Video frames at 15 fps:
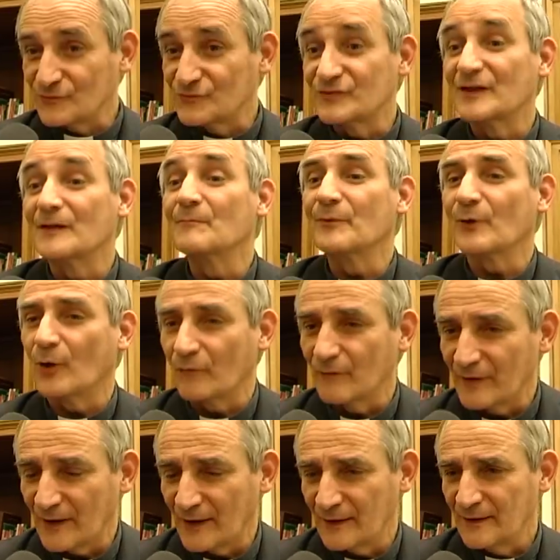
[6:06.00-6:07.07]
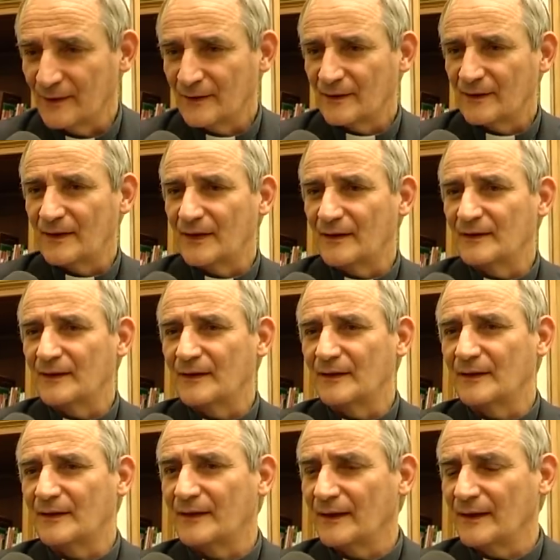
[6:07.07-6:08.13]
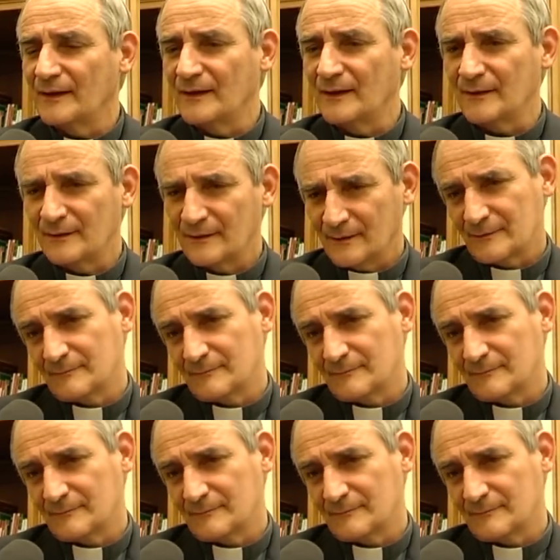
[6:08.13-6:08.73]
non, si rimprovera chi, chi, chiede,